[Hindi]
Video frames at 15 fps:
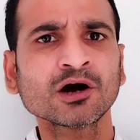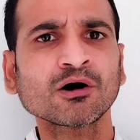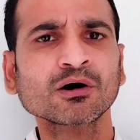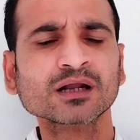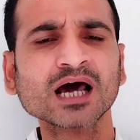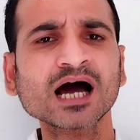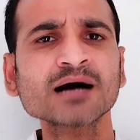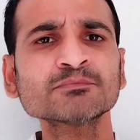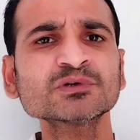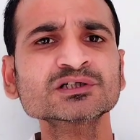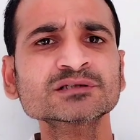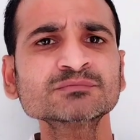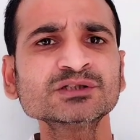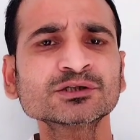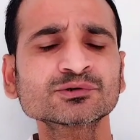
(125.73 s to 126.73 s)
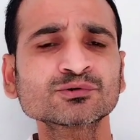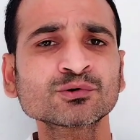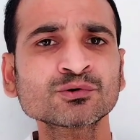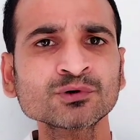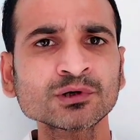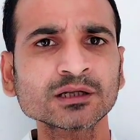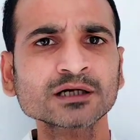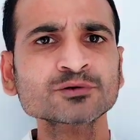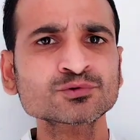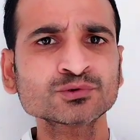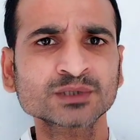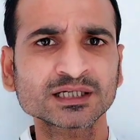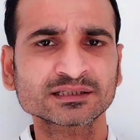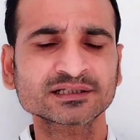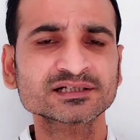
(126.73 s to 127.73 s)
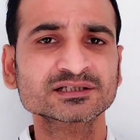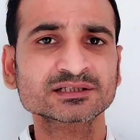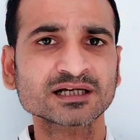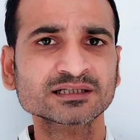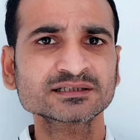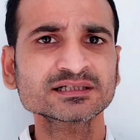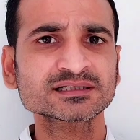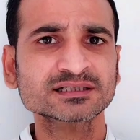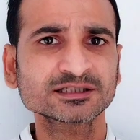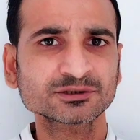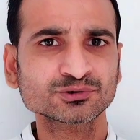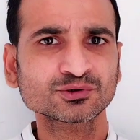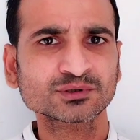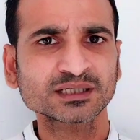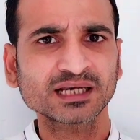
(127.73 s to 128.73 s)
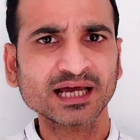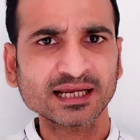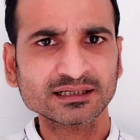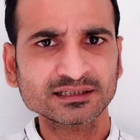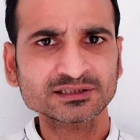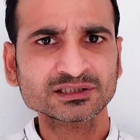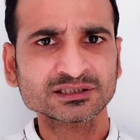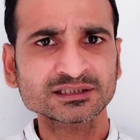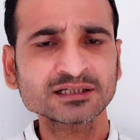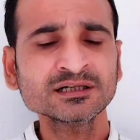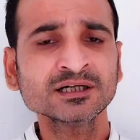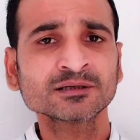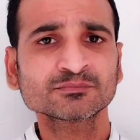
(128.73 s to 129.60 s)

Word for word: और आपस में ये दोनों लड़ चुके थे संजय सिंह जो कि लालगंज से